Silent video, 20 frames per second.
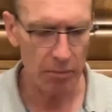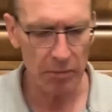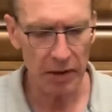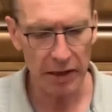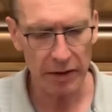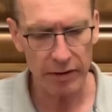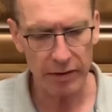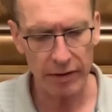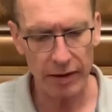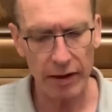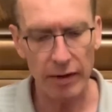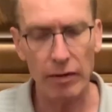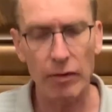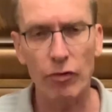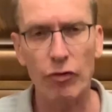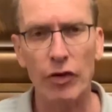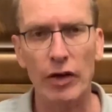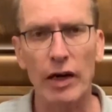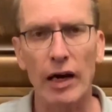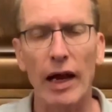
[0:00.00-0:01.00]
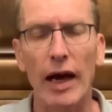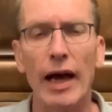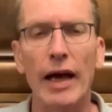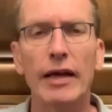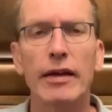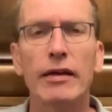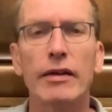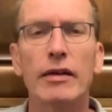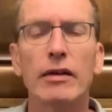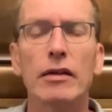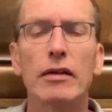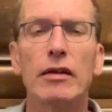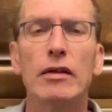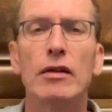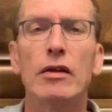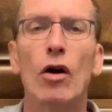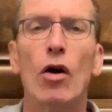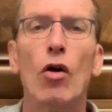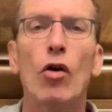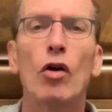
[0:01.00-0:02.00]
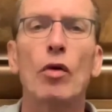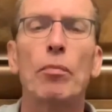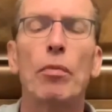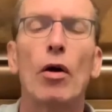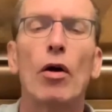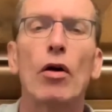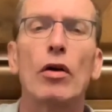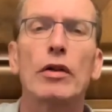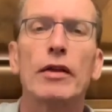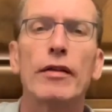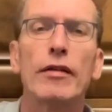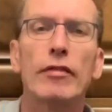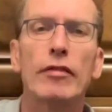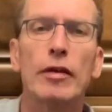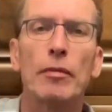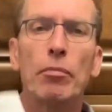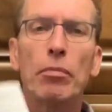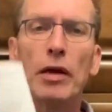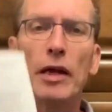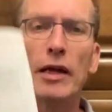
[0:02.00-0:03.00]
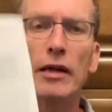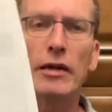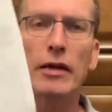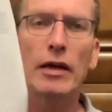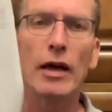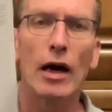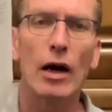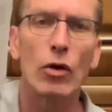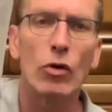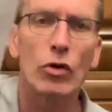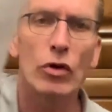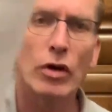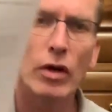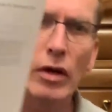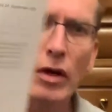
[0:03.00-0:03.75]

mit den vergleichenden Nachbardisziplinen auch